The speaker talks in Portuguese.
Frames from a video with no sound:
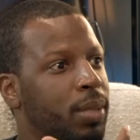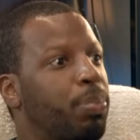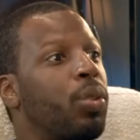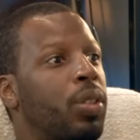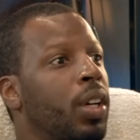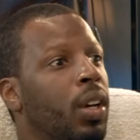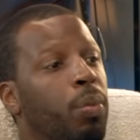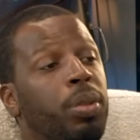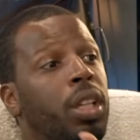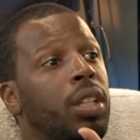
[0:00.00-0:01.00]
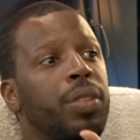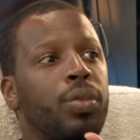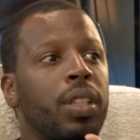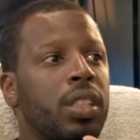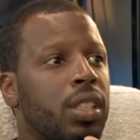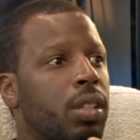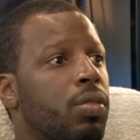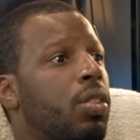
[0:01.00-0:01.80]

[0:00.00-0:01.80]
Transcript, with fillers: porque o poder da visualização só